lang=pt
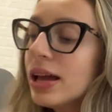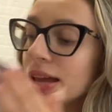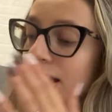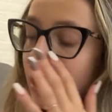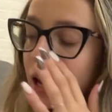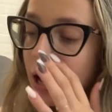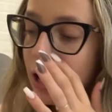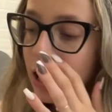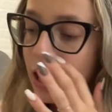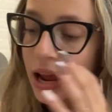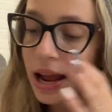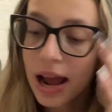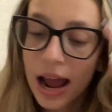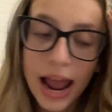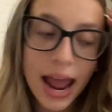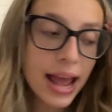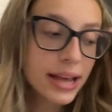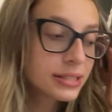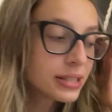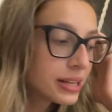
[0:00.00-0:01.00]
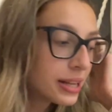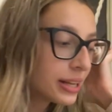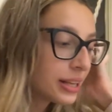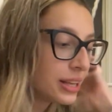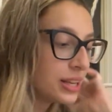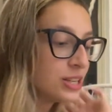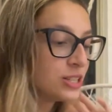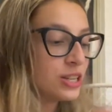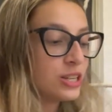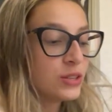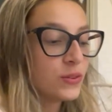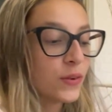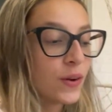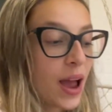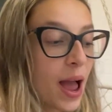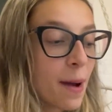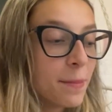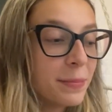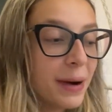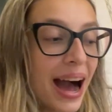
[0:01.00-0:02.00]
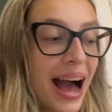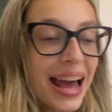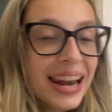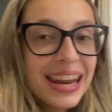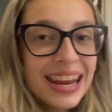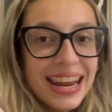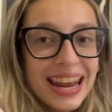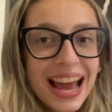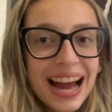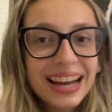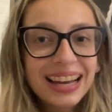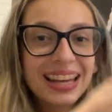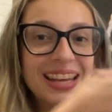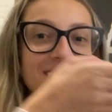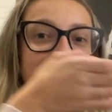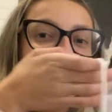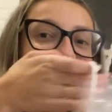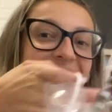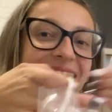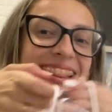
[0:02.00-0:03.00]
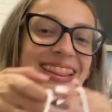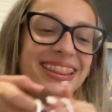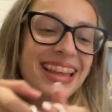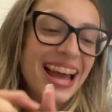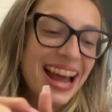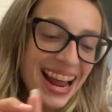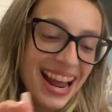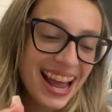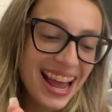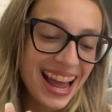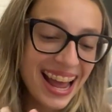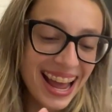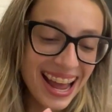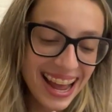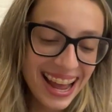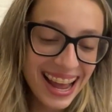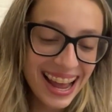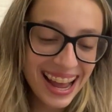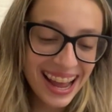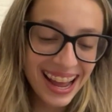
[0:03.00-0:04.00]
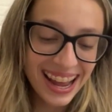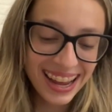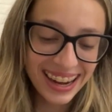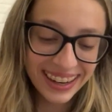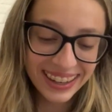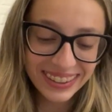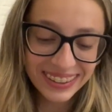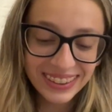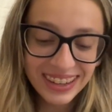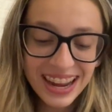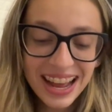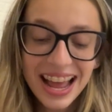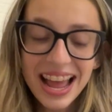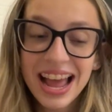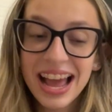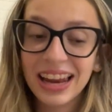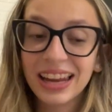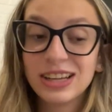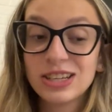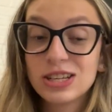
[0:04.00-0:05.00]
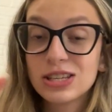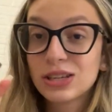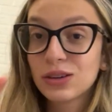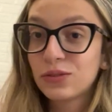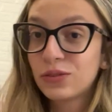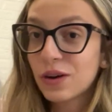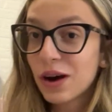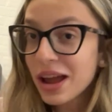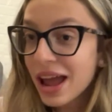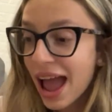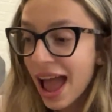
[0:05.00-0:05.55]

E esse daqui, gente, foi a Maria que me deu. Ela disse que foi